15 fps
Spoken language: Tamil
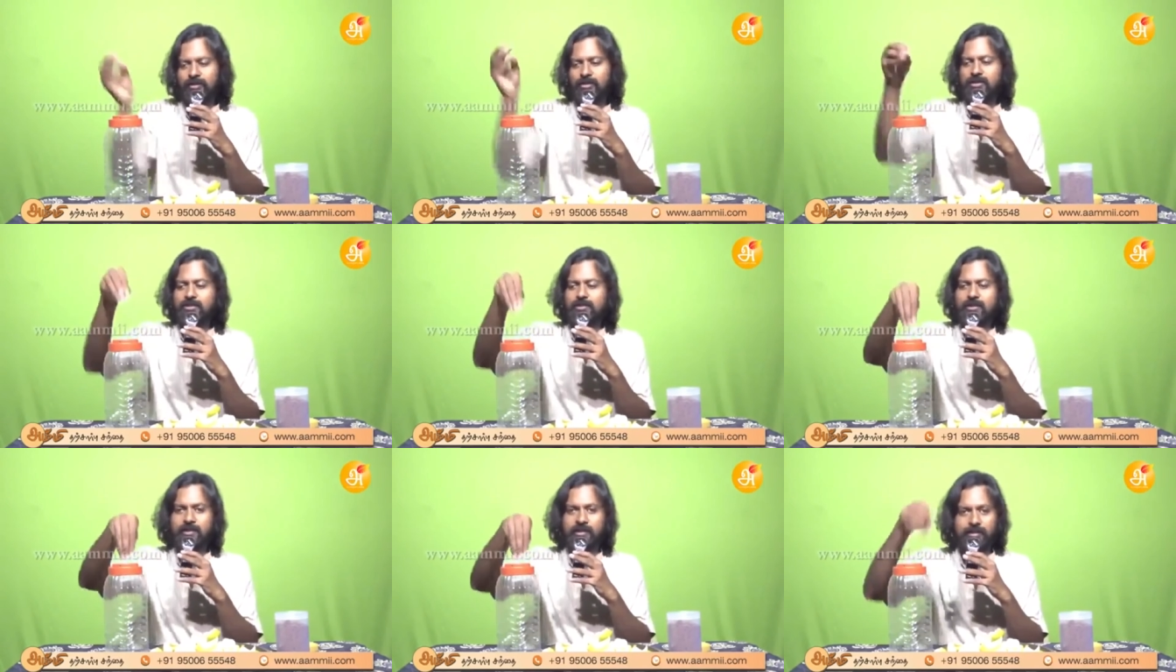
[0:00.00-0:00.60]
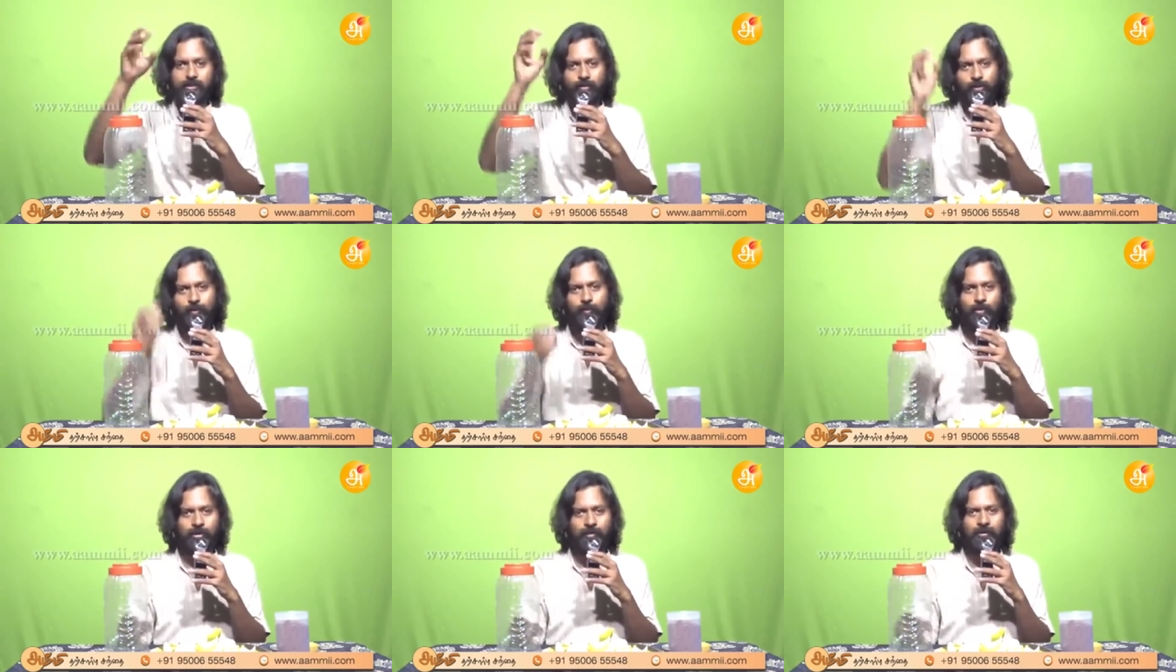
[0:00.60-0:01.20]
வந்து ஈஸியாக இதுக்குள்ளே
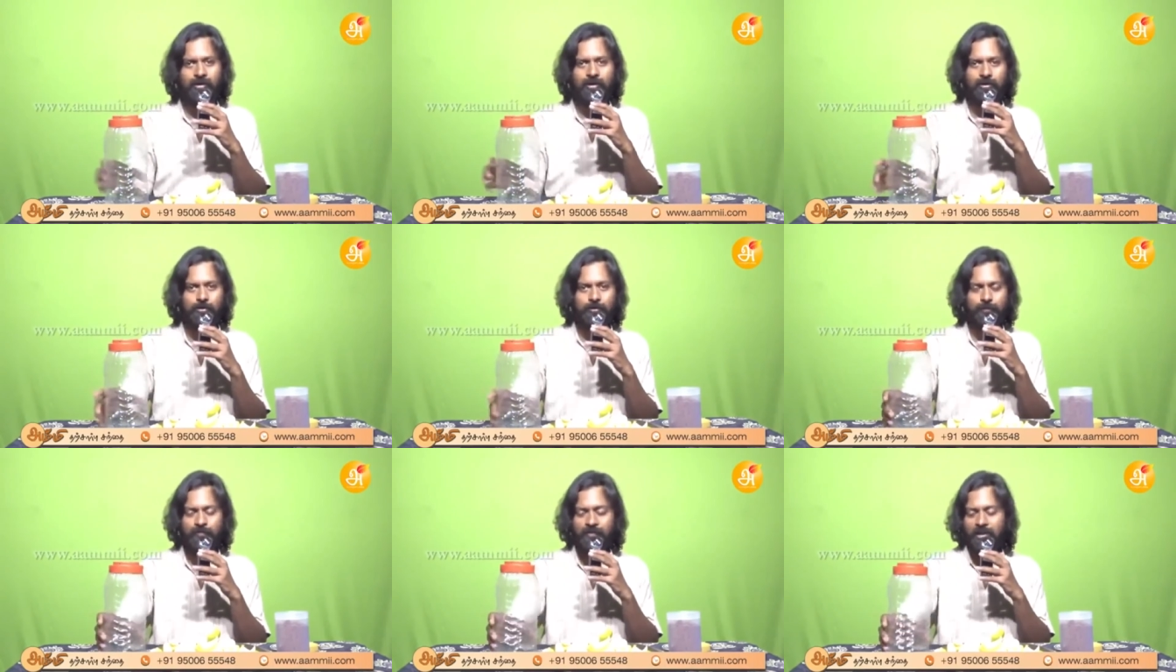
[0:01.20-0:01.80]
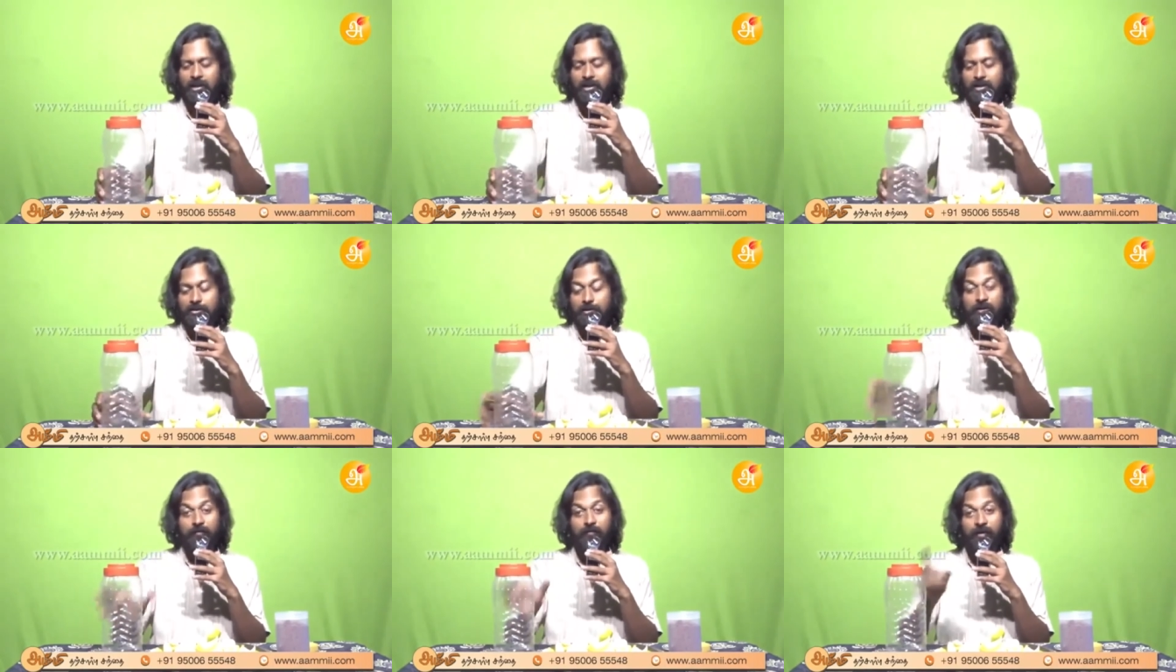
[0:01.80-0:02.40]
போடுற மாதிரி இருக்கும் ஸோ
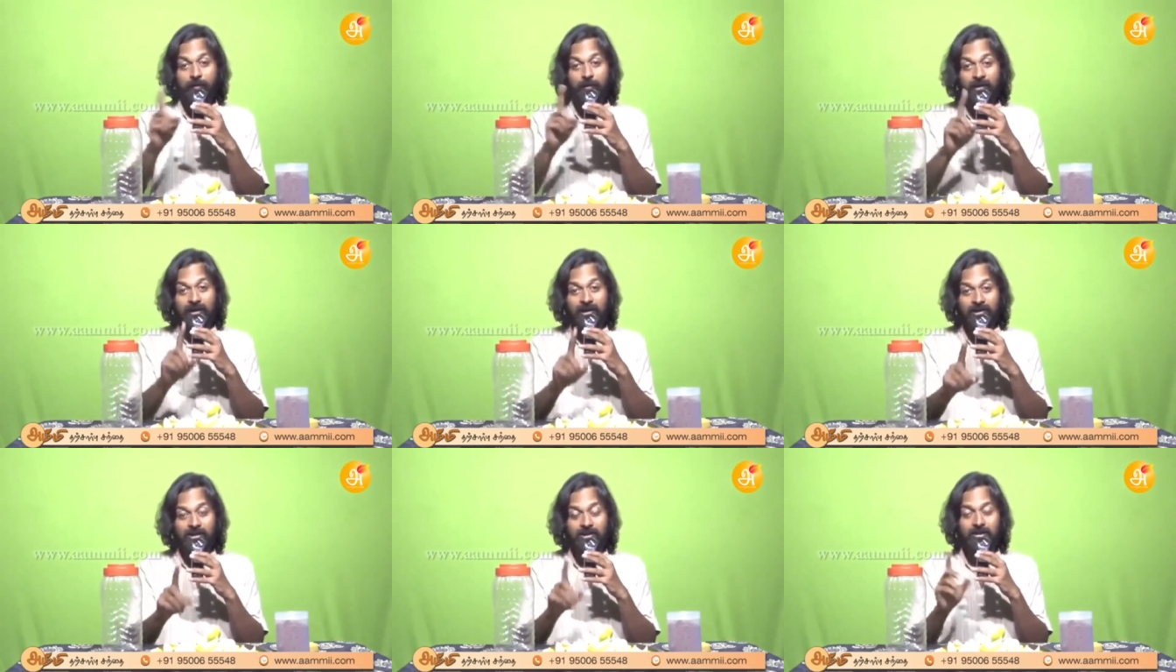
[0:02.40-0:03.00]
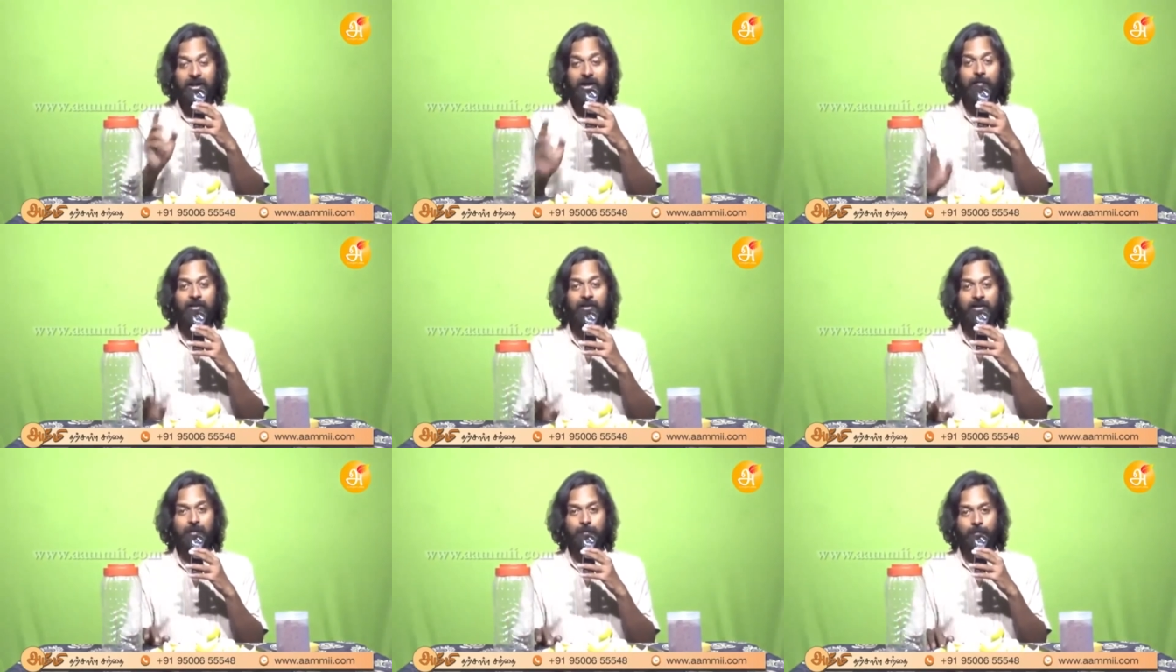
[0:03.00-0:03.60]
இந்த ஃபர்மெண்டேஷன்
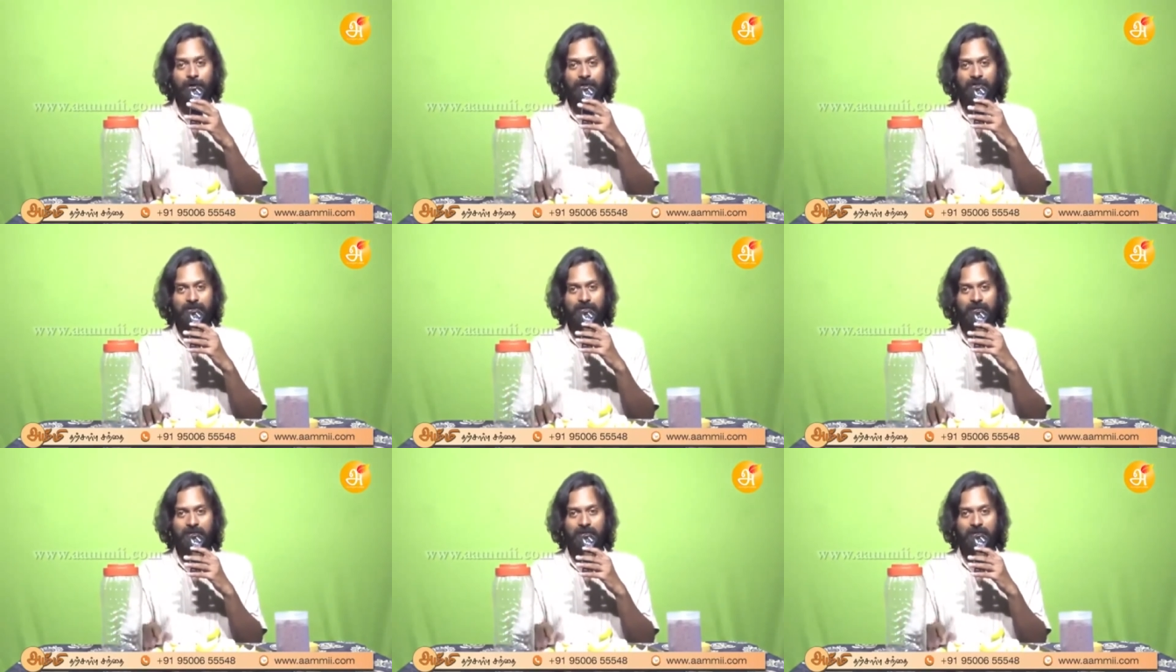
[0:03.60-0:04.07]
அப்படிங்கிற ப்ராசஸ்